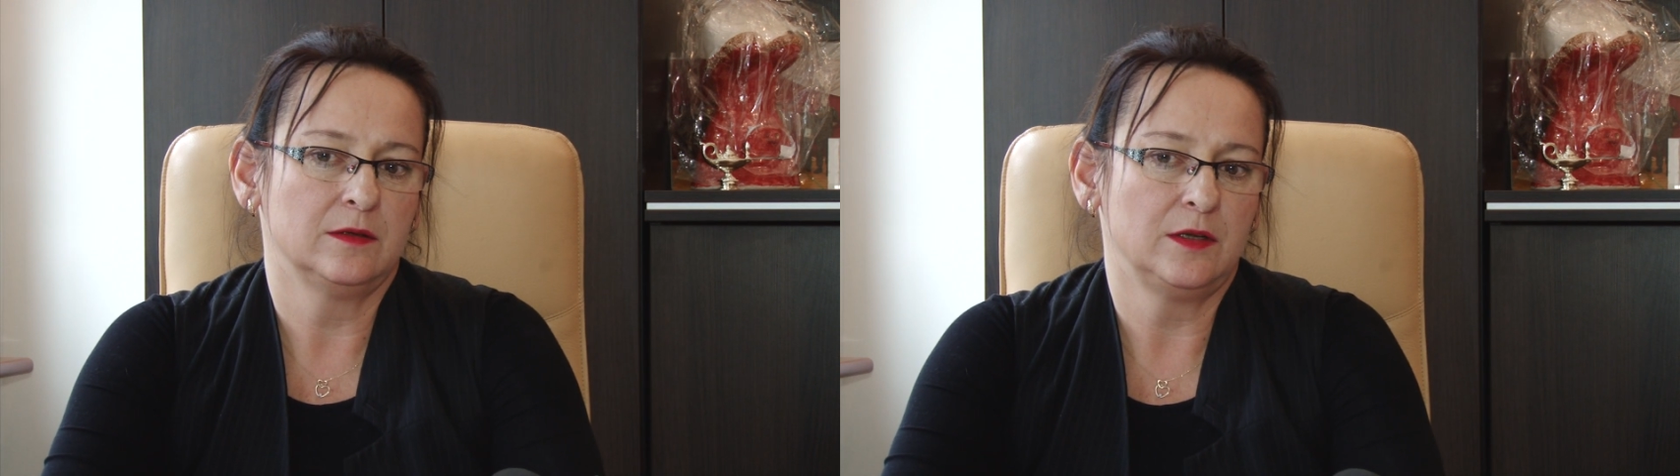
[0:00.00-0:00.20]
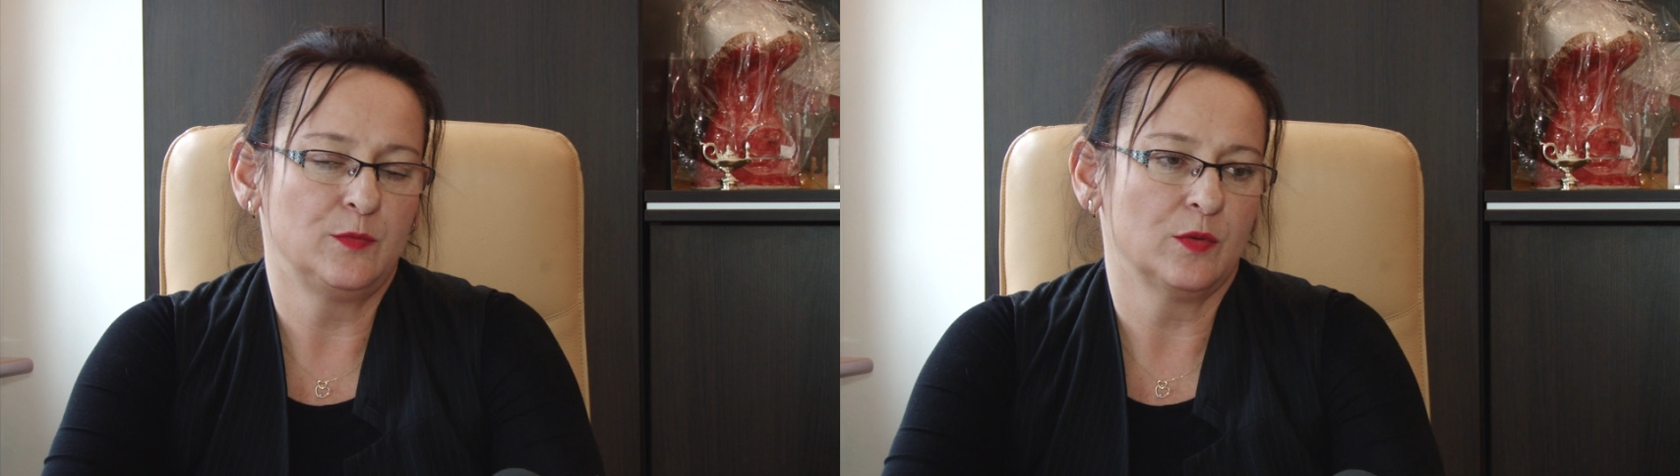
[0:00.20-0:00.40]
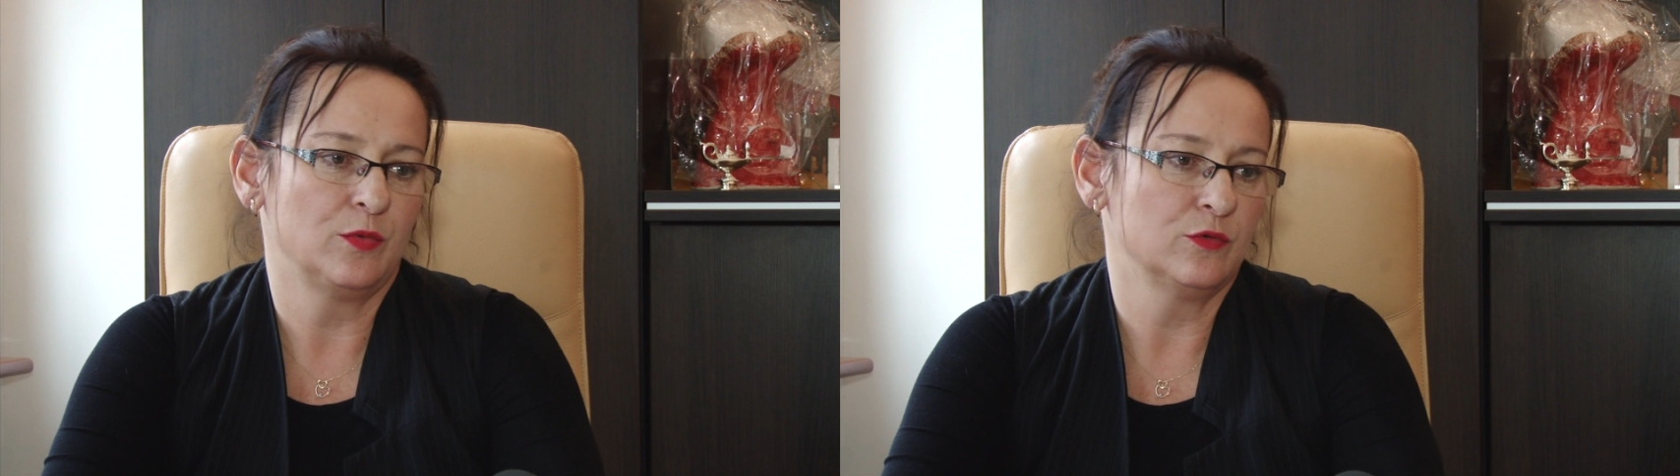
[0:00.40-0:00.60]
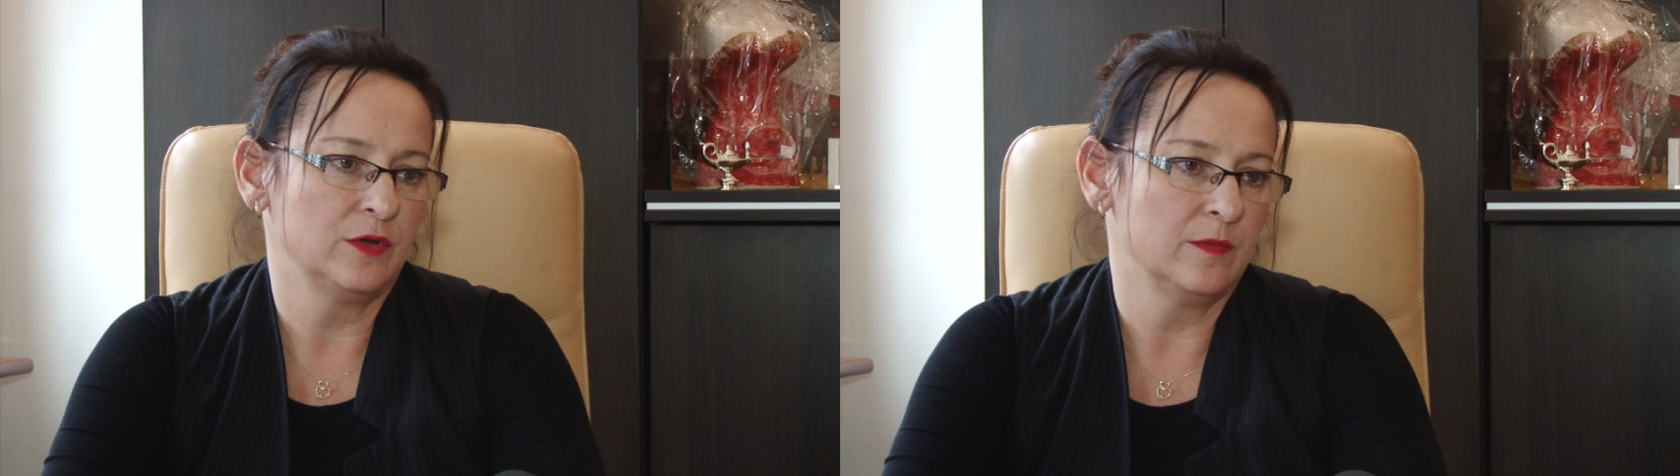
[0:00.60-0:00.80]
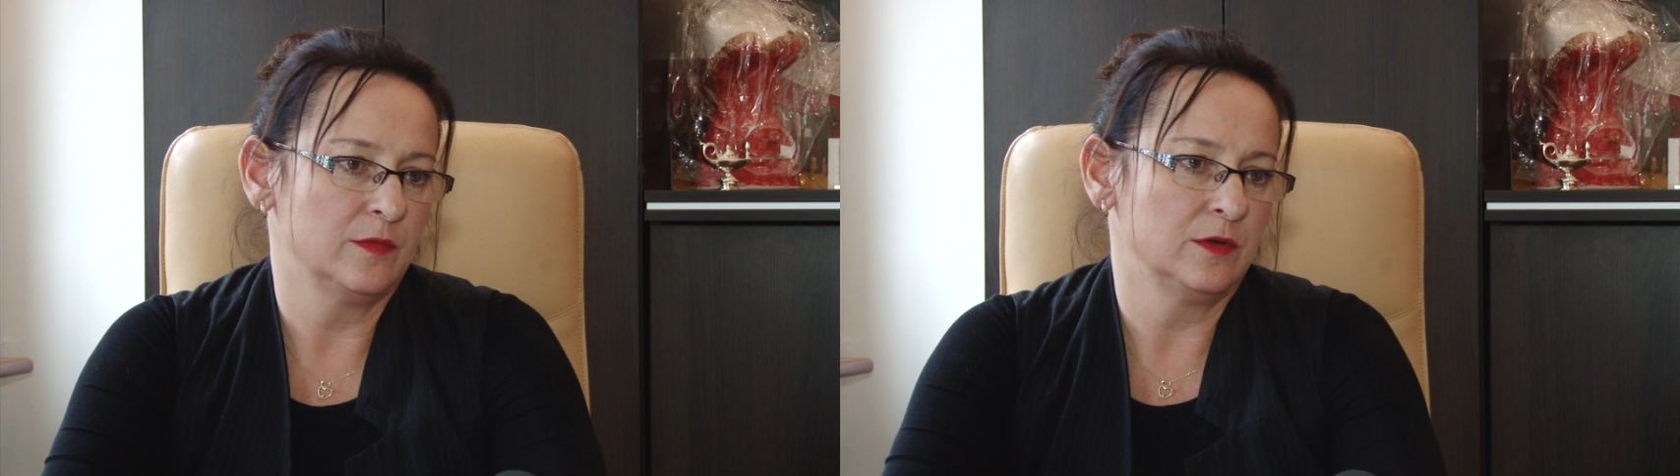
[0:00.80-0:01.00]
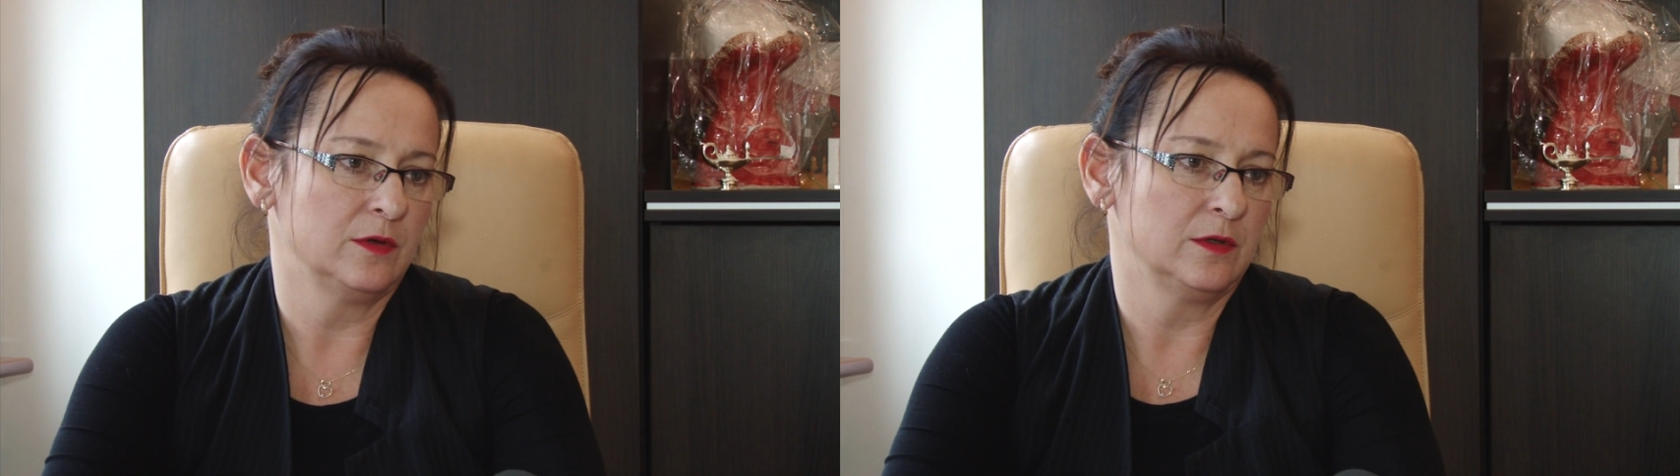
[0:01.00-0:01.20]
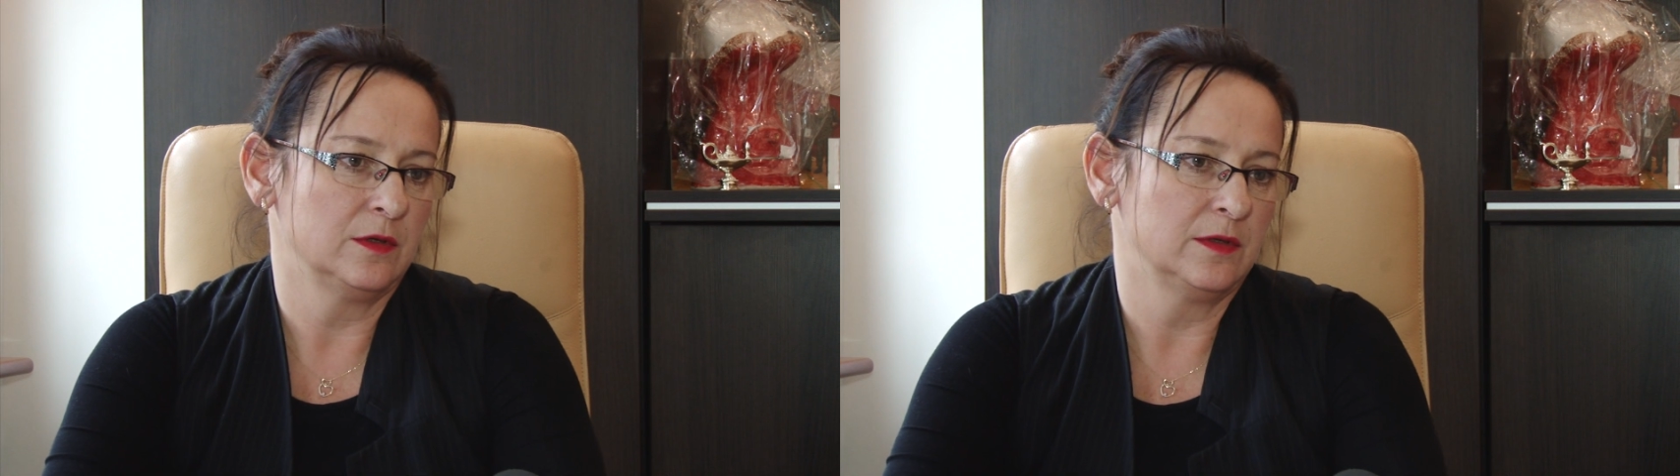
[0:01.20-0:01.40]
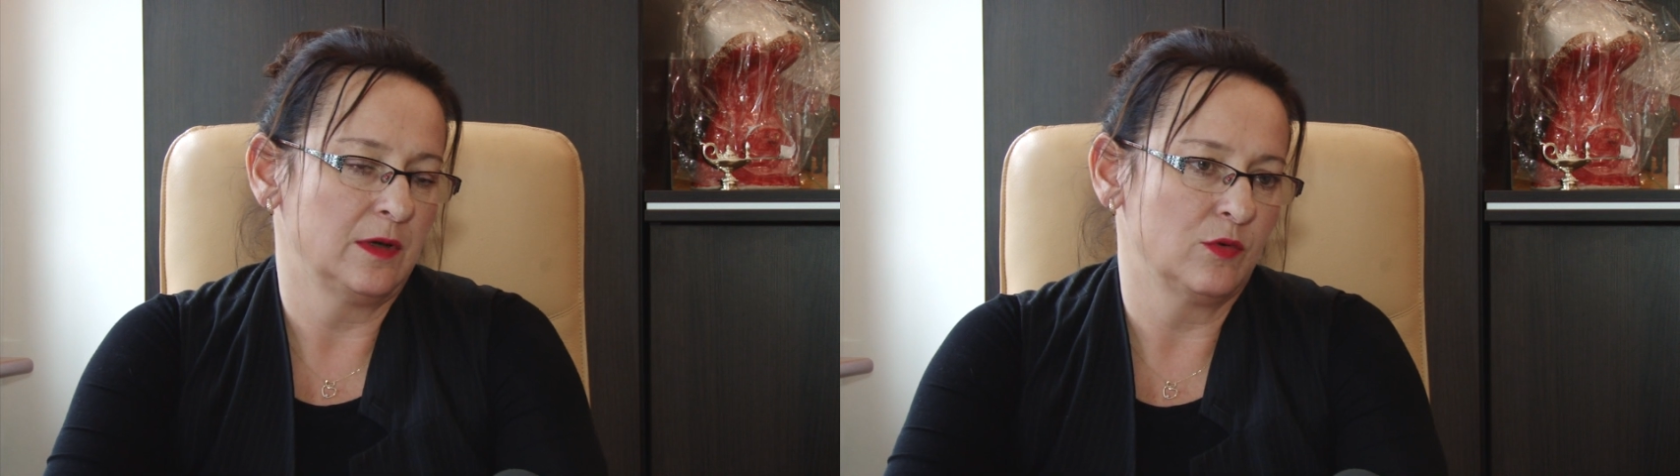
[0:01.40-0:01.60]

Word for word: i proponujemy y,